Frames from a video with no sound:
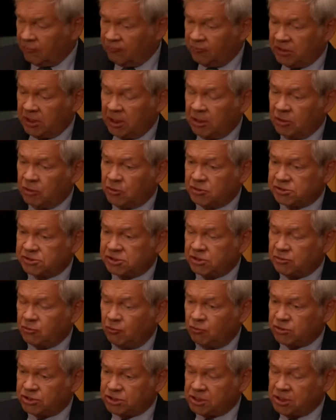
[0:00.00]
выдается,
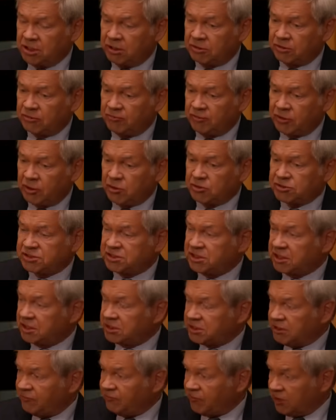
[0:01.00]
у человека выдается
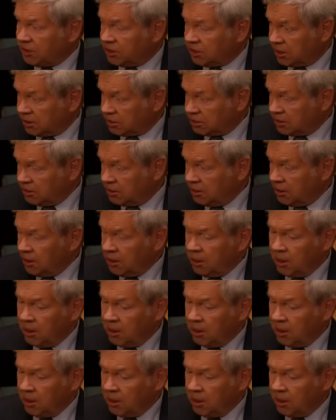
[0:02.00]
сертификат.